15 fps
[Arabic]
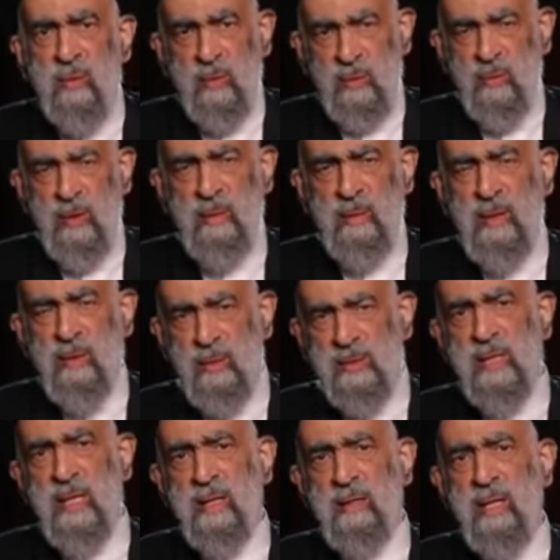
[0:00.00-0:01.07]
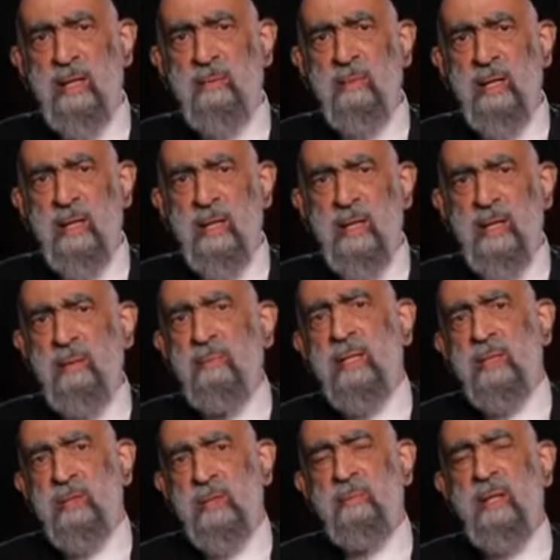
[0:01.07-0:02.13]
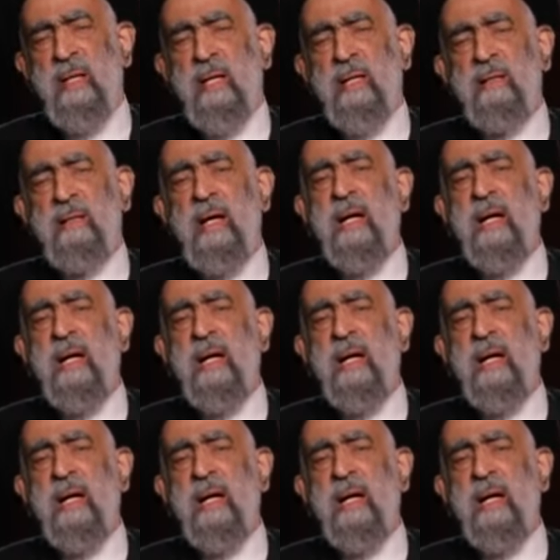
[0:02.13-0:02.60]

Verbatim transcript: وكلما وصلت إلى المكان لم تجد ماء